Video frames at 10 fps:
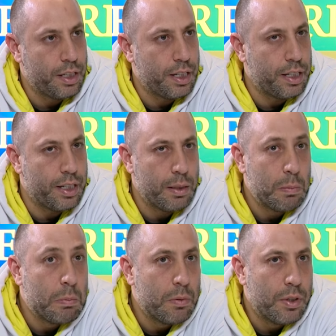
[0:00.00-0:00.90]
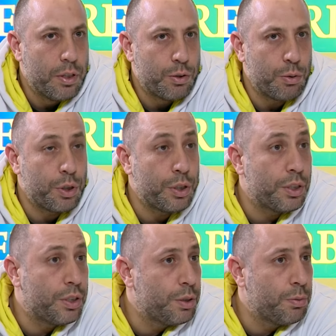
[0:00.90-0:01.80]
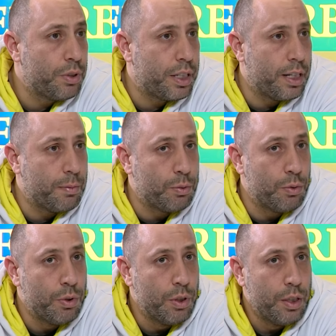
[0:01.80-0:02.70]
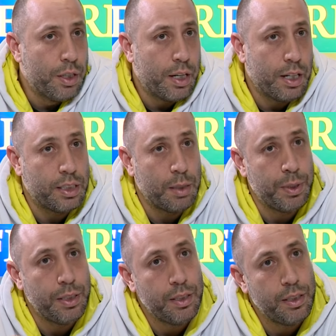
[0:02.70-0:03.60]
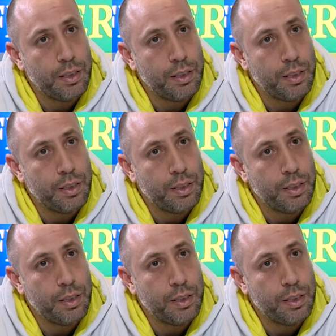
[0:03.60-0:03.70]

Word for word: Yani çok şaşırtıcı bunlar yani bu Antep'in